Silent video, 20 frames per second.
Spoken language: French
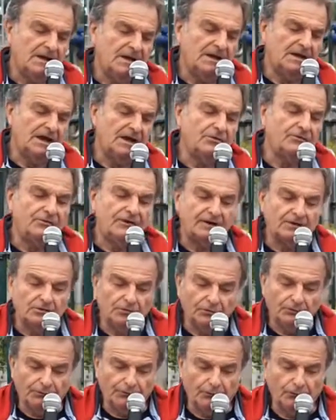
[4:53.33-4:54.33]
il y a une
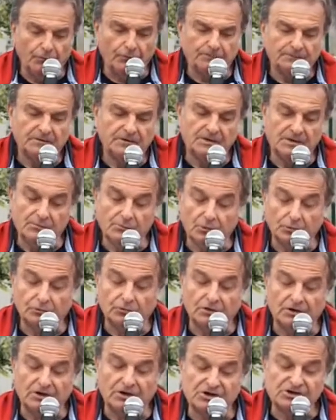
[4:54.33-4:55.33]
vague de fonds qui
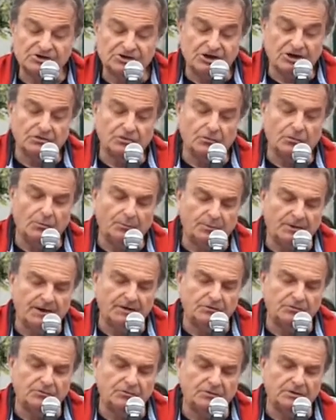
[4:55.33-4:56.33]
montre que les jeunes
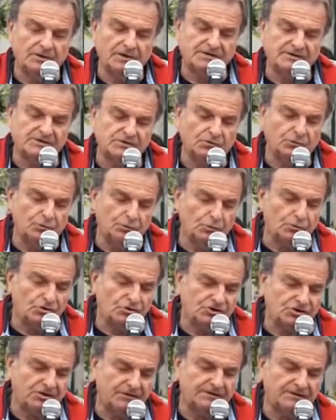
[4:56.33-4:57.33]
comprennent qu'une action
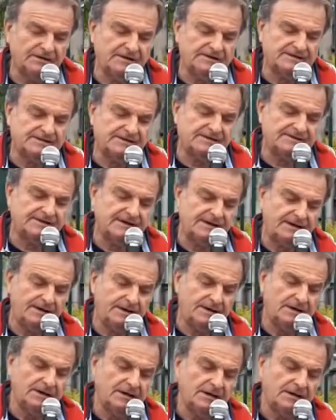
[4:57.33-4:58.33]
urgente est
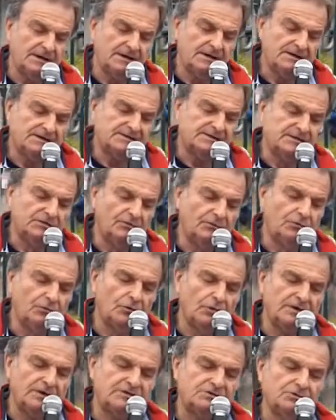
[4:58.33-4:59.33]
nécessaire si nous
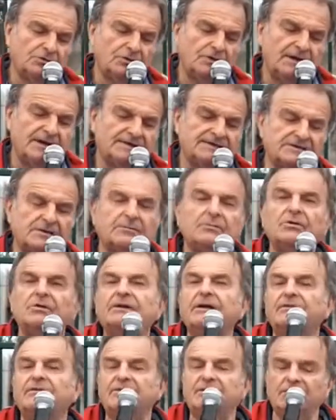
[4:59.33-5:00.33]
voulons assurer un semblant
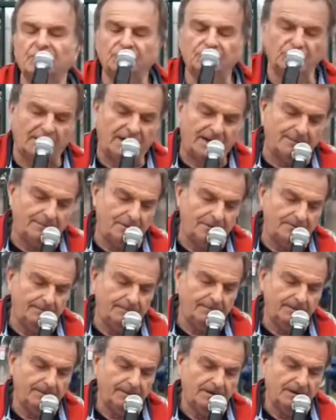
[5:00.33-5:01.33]
d'avenir durable.
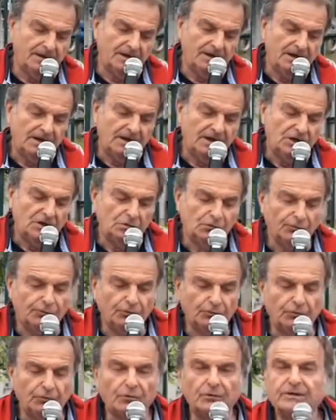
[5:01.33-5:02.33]
Il nous
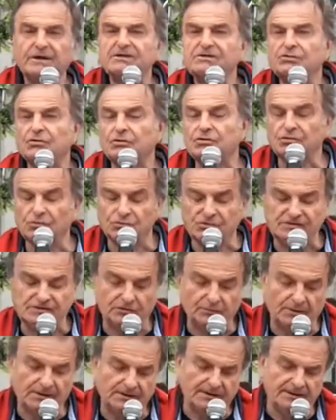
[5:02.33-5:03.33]
faut donc un sursaut
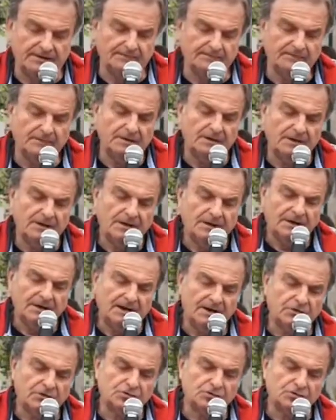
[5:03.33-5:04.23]
citoyen, quelle